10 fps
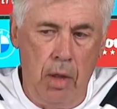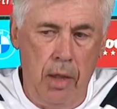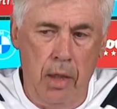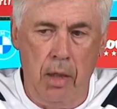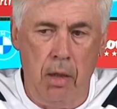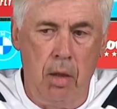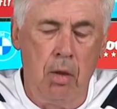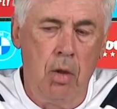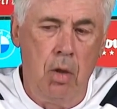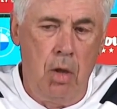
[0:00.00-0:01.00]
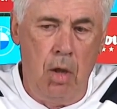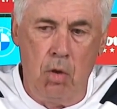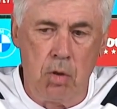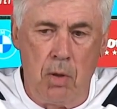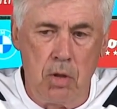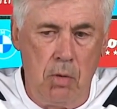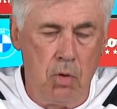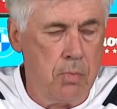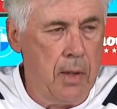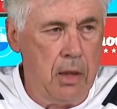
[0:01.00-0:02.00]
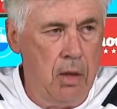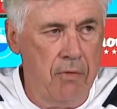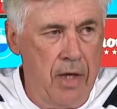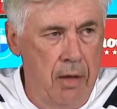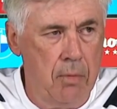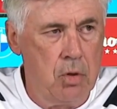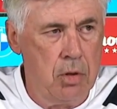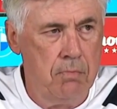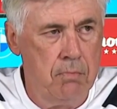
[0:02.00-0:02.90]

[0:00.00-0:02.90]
Eh, en los próximos partidos veremos.